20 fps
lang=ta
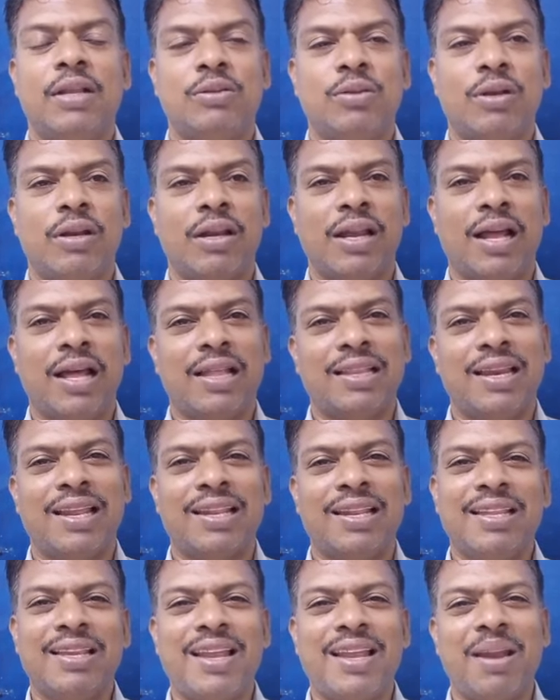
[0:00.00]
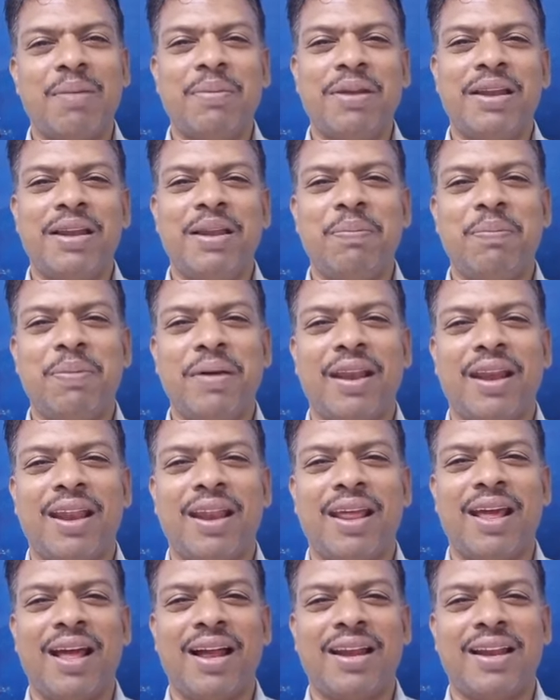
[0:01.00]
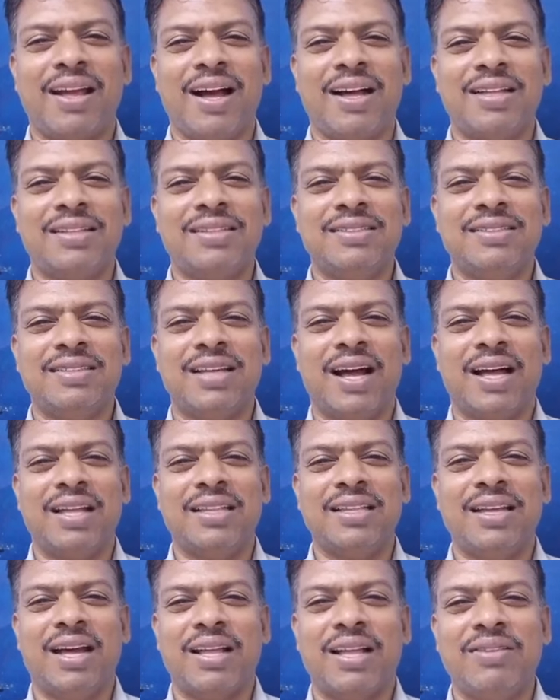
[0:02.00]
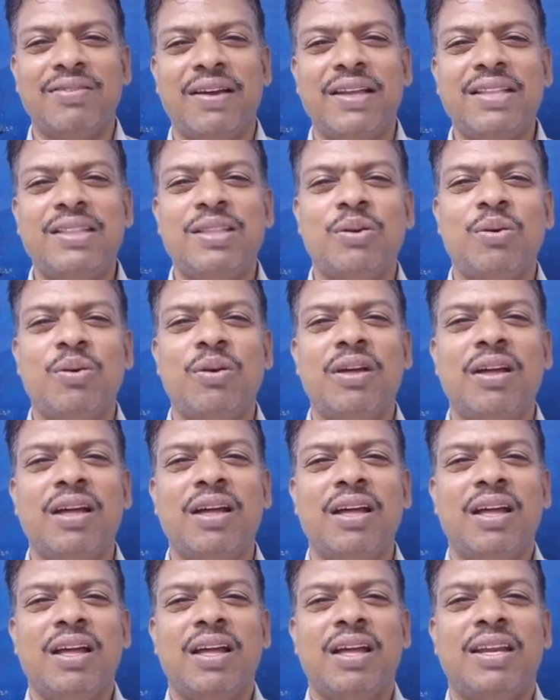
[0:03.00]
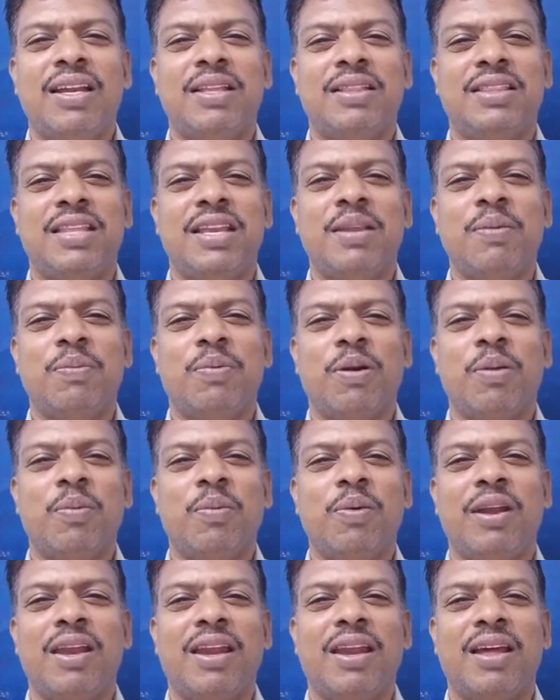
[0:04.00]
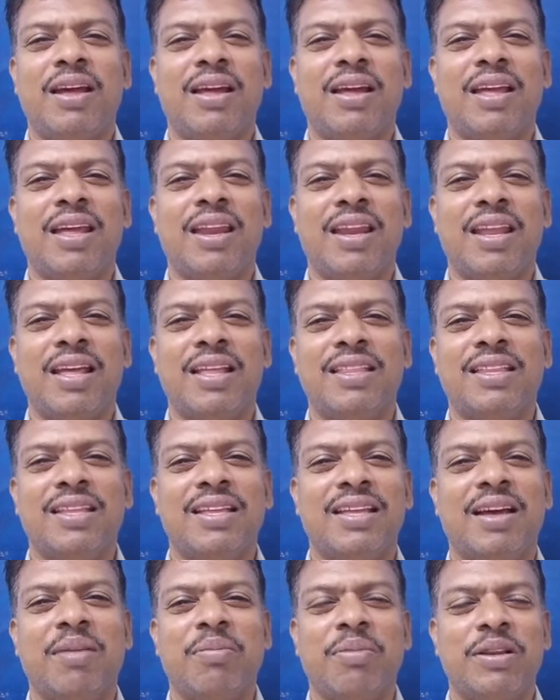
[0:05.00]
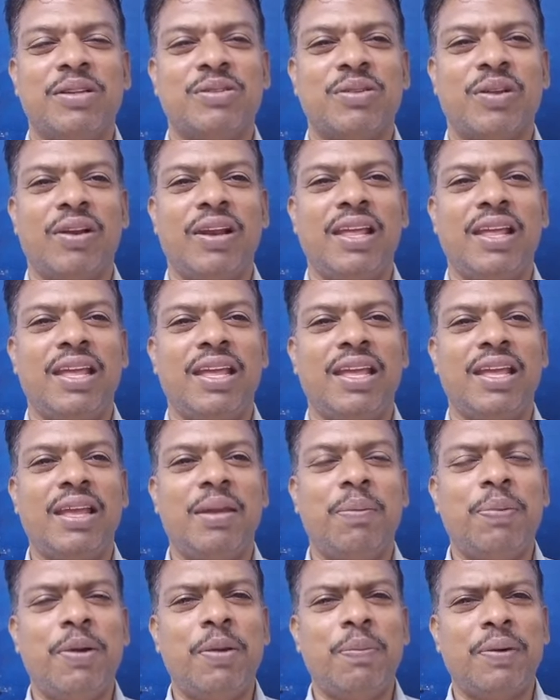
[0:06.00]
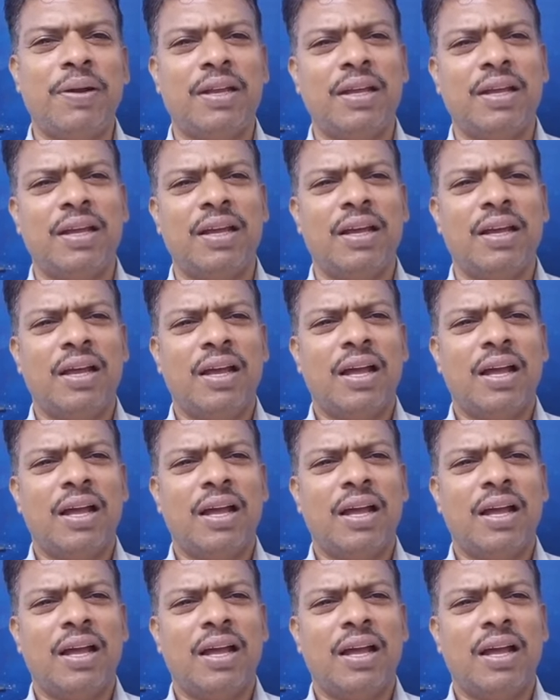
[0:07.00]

ஆனால் சொல்கிறார் அதில் இருந்து நன்மை நீ பெற ஆனால் அது அது அது வைத்து கூட நீ தீனி போட முடியலன்னா என்ன அது அப்படின்னு சொல்லி இப்படிப்பட்ட